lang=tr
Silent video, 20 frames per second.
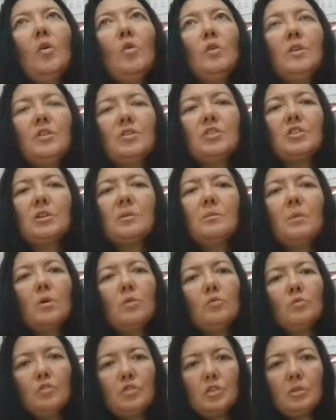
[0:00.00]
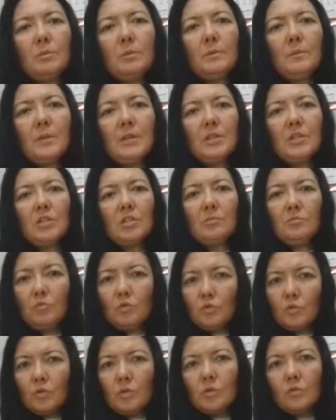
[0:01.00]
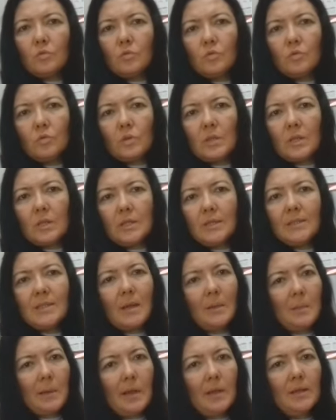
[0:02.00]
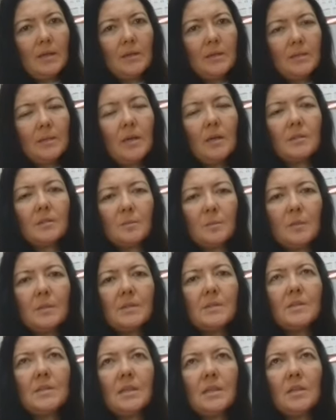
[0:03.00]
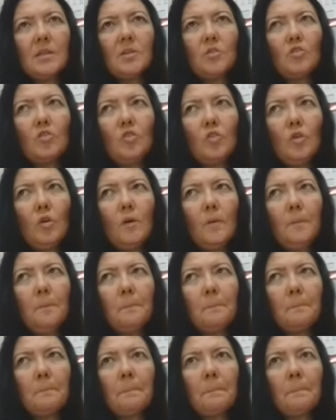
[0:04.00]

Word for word: o yaşama ulaşabilmek için bugünden o günlerin temellerini de atmanız gerekiyor.